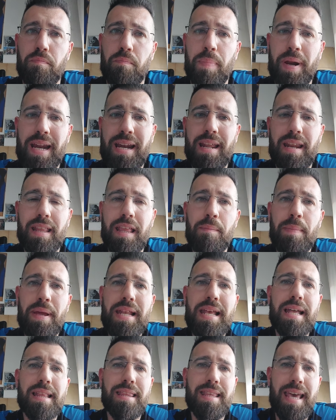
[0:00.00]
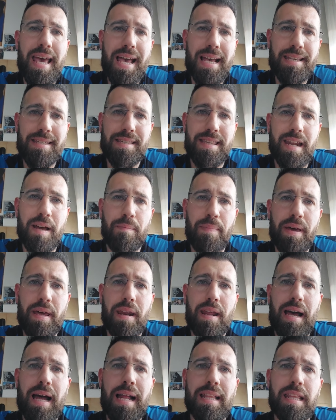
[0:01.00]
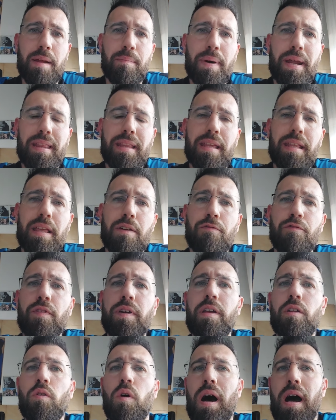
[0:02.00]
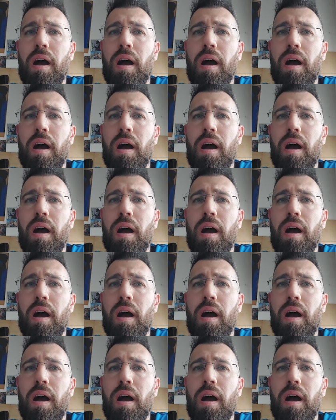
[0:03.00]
prendere dei biglietti extra per altre partite fino